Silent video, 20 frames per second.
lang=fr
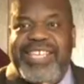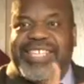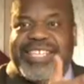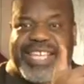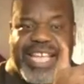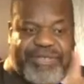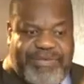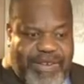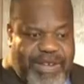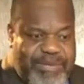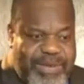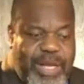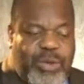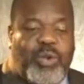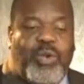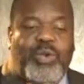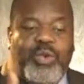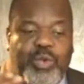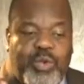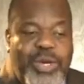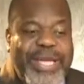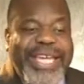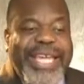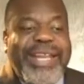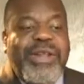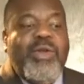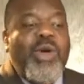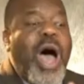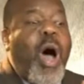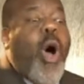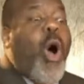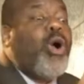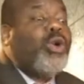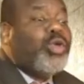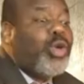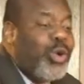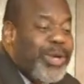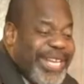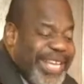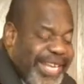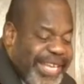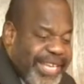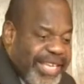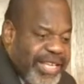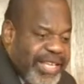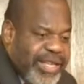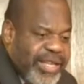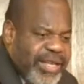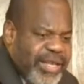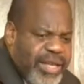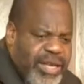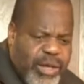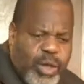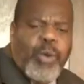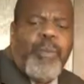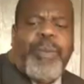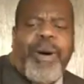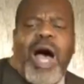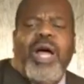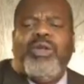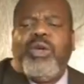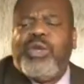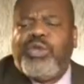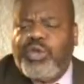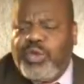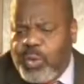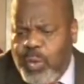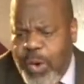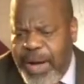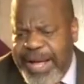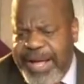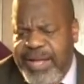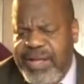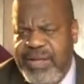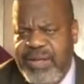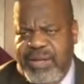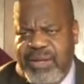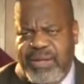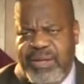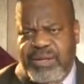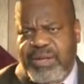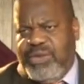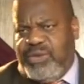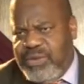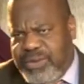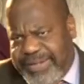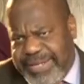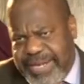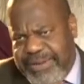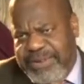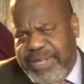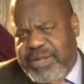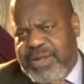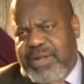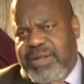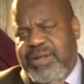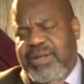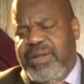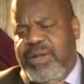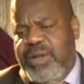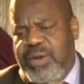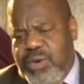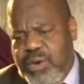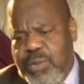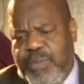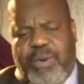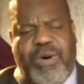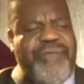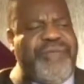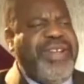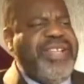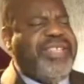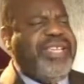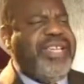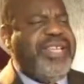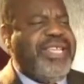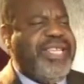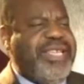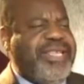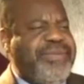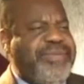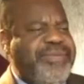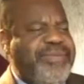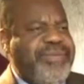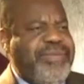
cette femme-là, donc, lui, il lui a ordonné de prendre soin de son serviteur, le prophète Élie.